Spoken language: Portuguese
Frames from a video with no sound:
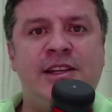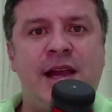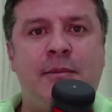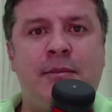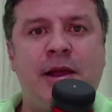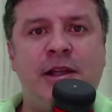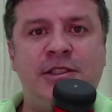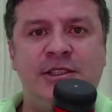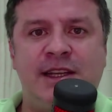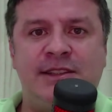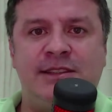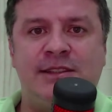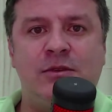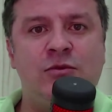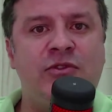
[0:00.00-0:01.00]
já a
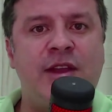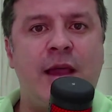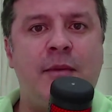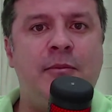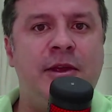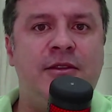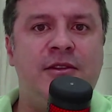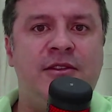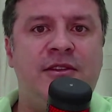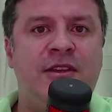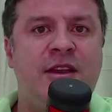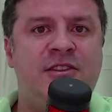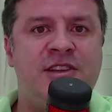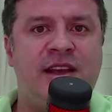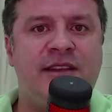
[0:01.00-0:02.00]
paginação dos capítulos
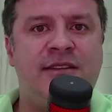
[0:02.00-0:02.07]
que ele já